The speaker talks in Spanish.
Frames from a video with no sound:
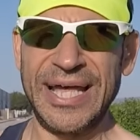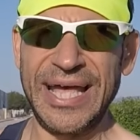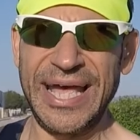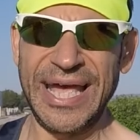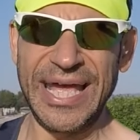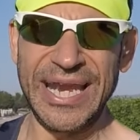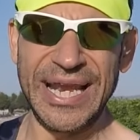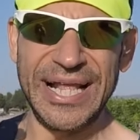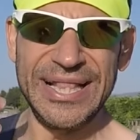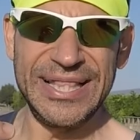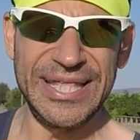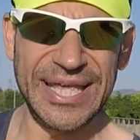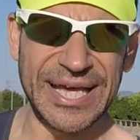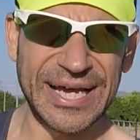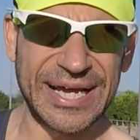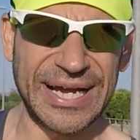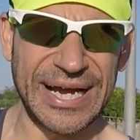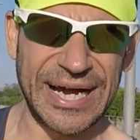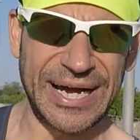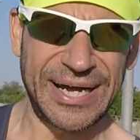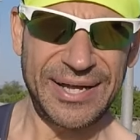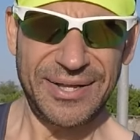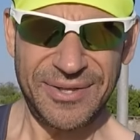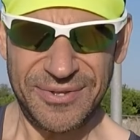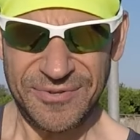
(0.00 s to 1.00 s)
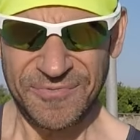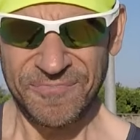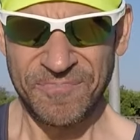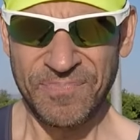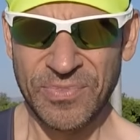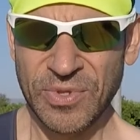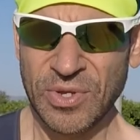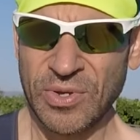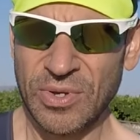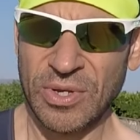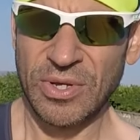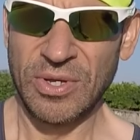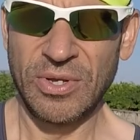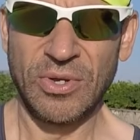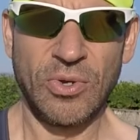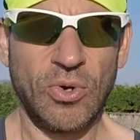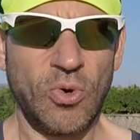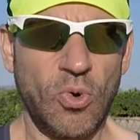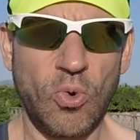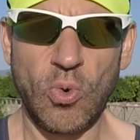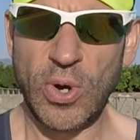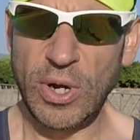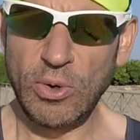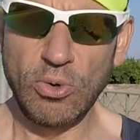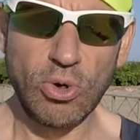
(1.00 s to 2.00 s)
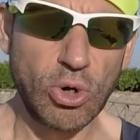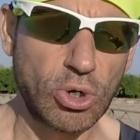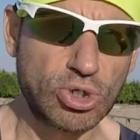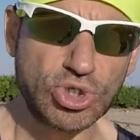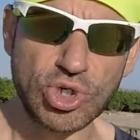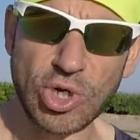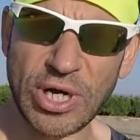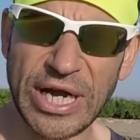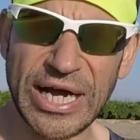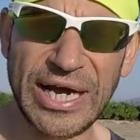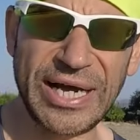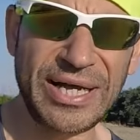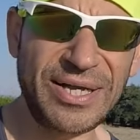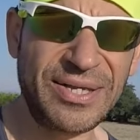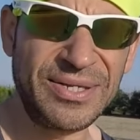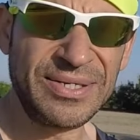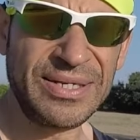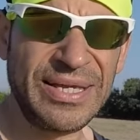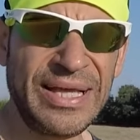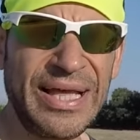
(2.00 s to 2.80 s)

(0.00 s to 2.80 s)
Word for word: en el 10K o en un 8K.